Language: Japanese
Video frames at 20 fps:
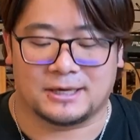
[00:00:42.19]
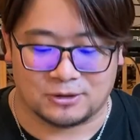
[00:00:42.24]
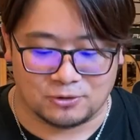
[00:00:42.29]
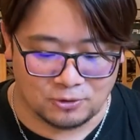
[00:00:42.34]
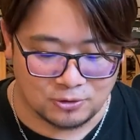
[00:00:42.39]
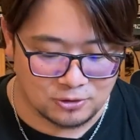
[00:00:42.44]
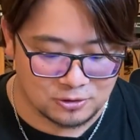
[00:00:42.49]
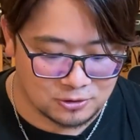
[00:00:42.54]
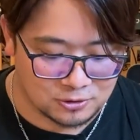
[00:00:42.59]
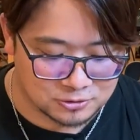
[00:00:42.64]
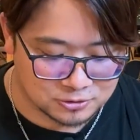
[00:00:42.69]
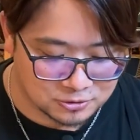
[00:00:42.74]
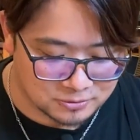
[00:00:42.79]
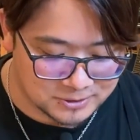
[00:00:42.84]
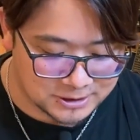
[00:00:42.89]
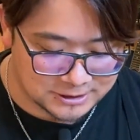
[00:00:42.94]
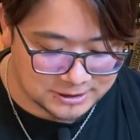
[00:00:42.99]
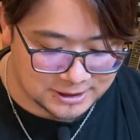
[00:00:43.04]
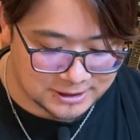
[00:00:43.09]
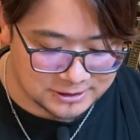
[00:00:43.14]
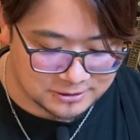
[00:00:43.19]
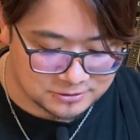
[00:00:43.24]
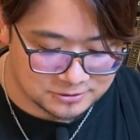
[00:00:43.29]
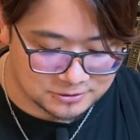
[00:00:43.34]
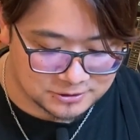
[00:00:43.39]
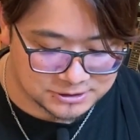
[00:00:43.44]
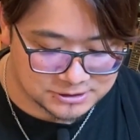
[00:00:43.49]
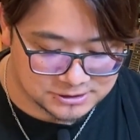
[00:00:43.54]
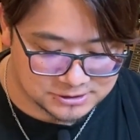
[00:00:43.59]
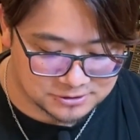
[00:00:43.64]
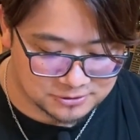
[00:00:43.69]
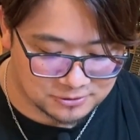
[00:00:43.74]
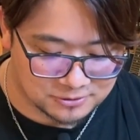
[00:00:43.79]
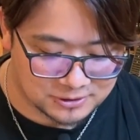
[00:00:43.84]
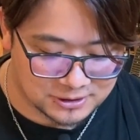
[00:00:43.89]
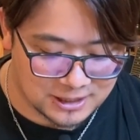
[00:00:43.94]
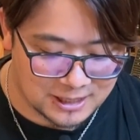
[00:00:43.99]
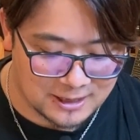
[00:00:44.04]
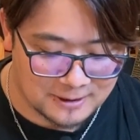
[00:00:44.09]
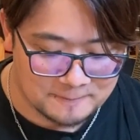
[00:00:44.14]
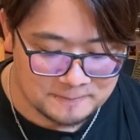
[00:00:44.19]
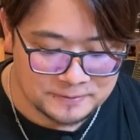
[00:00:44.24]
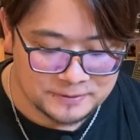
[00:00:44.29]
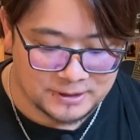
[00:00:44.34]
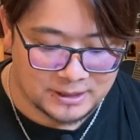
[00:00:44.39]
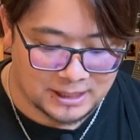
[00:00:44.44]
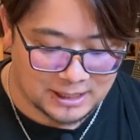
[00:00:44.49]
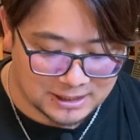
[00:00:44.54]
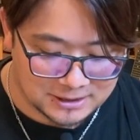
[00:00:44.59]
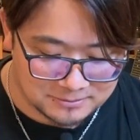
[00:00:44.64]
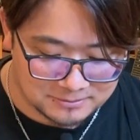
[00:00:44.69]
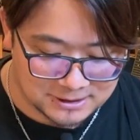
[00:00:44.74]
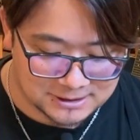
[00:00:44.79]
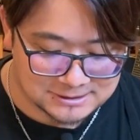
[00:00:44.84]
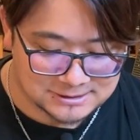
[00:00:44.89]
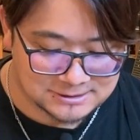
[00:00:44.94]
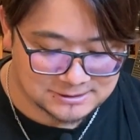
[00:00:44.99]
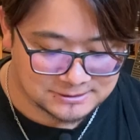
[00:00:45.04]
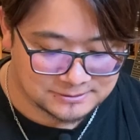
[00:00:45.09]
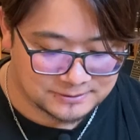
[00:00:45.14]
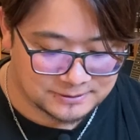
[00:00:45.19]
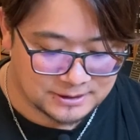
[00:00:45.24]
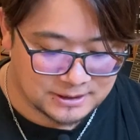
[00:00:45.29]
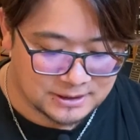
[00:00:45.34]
心を留めていく必要があります。